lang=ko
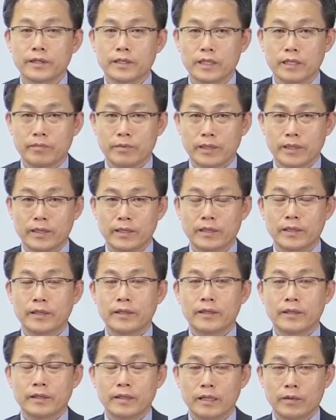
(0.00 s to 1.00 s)
그 다음에
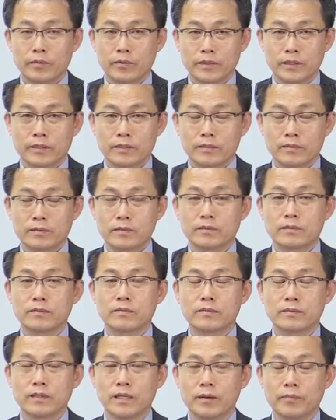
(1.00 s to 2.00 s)
나머지
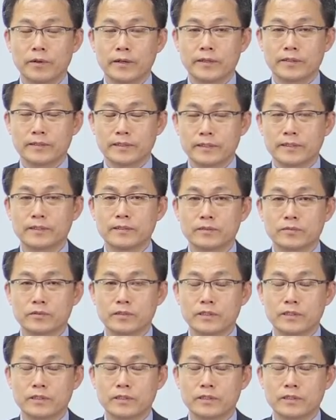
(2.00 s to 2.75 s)
4번에서는